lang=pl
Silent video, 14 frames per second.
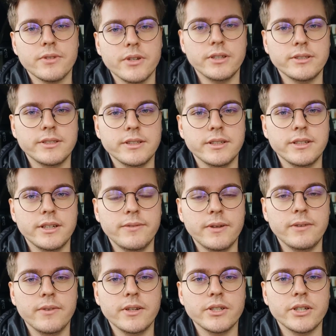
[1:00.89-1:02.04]
wczoraj z
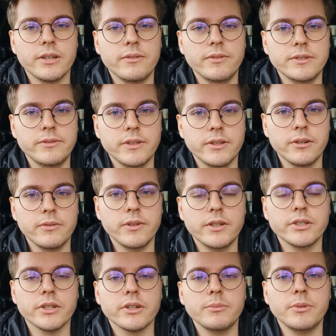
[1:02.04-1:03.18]
Rafałem Waryszakiem i z Wiktorem
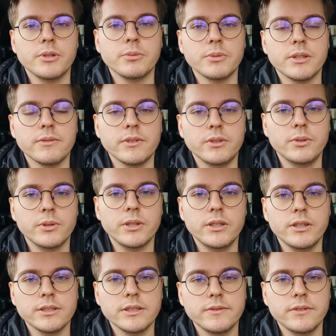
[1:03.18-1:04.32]
Waryszak robiliśmy te
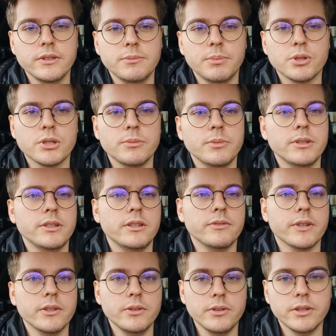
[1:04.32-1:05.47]
wydruki na zawody, potrzebne
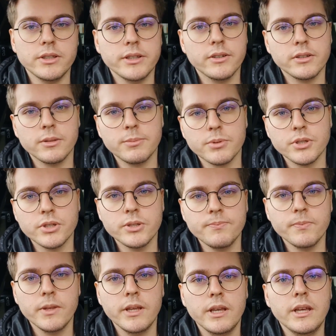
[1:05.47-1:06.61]
identyfikatory i tego typu rzeczy.
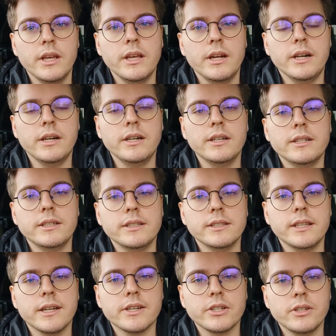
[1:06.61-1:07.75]
E,
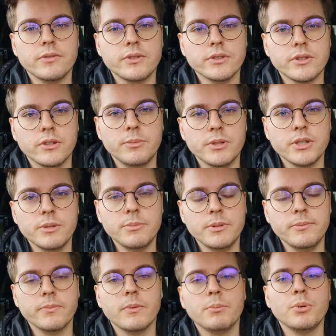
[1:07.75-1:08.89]
także to wszystko
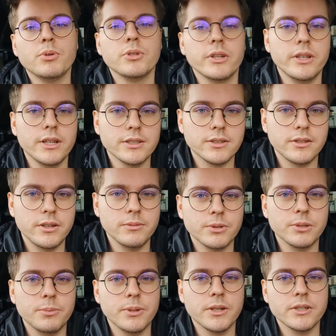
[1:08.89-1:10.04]
odbierzemy. Później ja z kolei
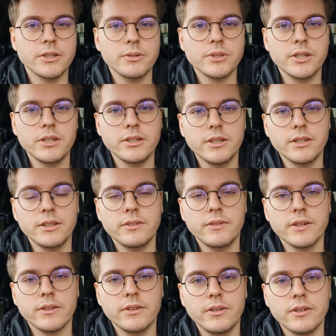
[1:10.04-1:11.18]
muszę pojechać na uczelnię,
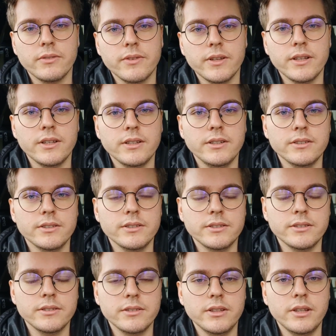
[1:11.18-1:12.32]
dwa kolokwia
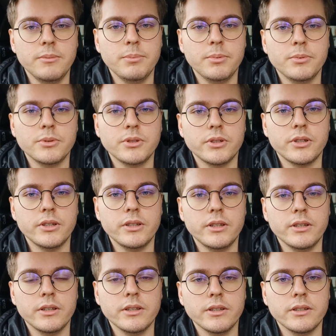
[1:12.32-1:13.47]
i
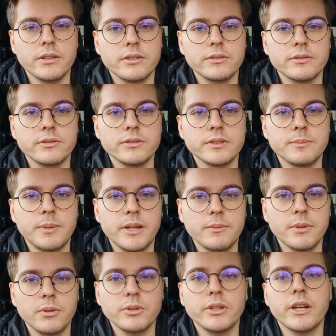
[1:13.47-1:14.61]
później
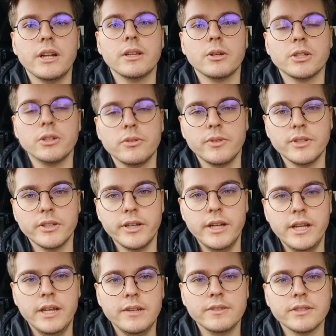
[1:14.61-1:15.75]
zbieramy ludzi, ale to się dowiecie
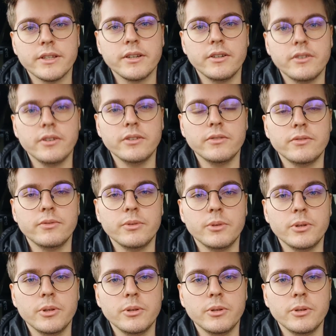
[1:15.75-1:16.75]
wszystkiego w